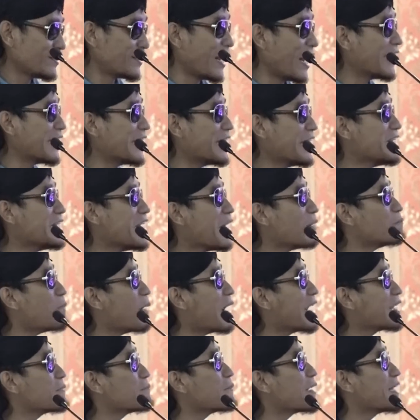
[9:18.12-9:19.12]
dan ini yang
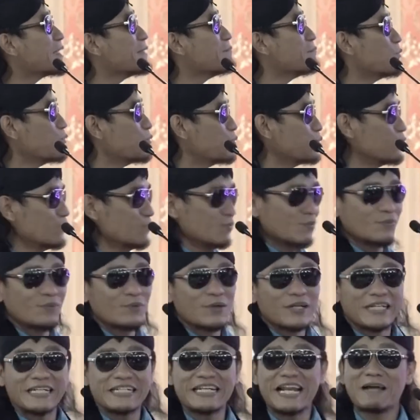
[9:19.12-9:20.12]
paling menipu
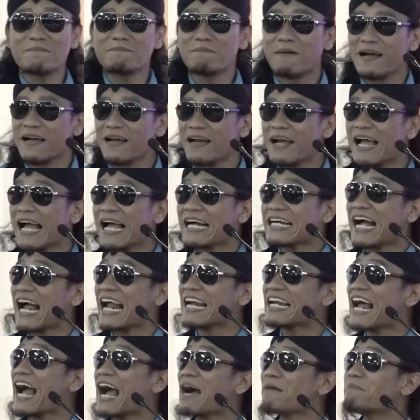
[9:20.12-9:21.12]
kenapa?
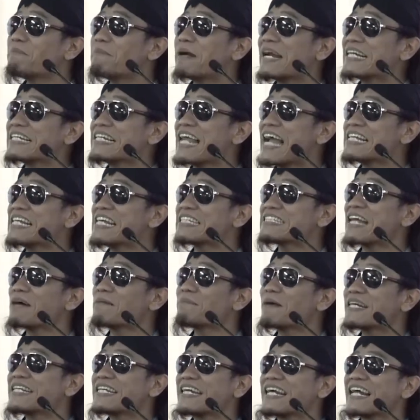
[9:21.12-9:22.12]
karena amaliyahnya
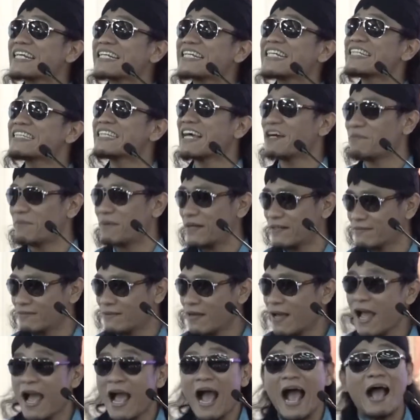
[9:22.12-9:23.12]
sama dengan kita Pak
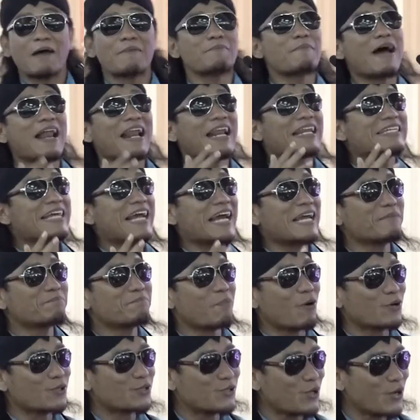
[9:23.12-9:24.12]
amaliyah
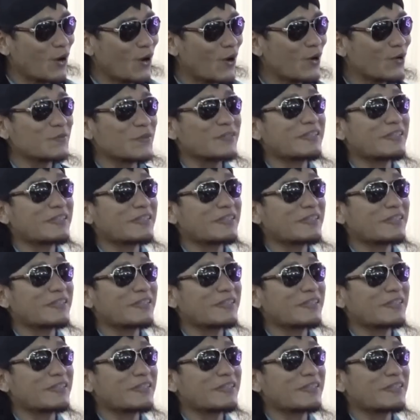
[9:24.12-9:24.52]
podo